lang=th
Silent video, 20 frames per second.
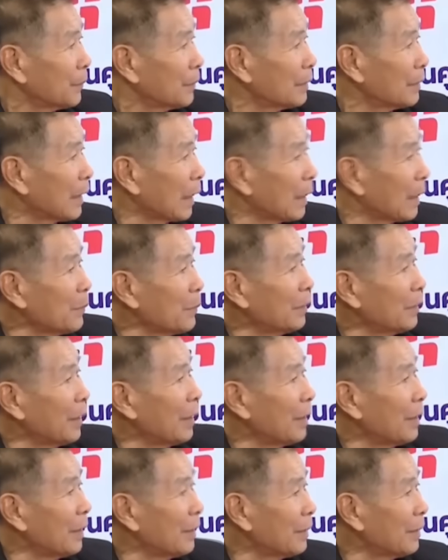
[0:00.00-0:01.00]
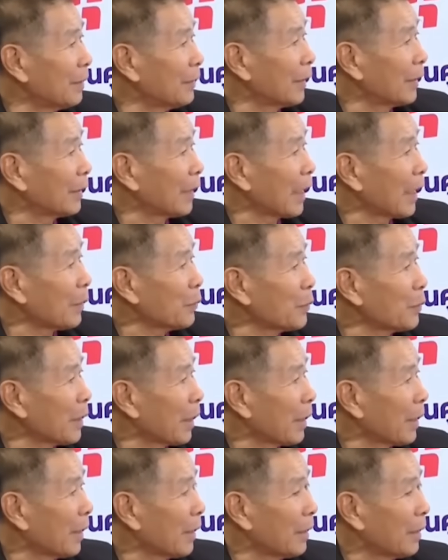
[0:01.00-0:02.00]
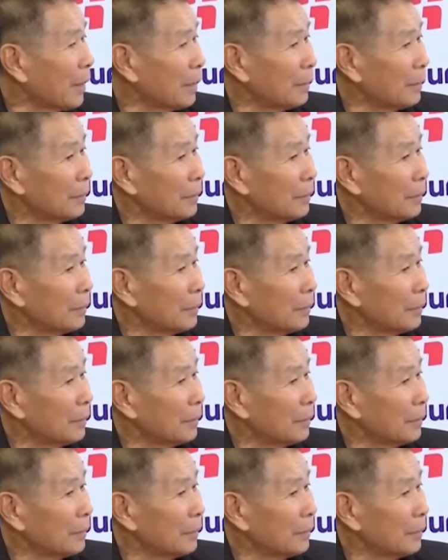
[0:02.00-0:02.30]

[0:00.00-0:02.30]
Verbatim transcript: จัดรัฐมนตรีเศรษฐารู้จักใครอ่ะ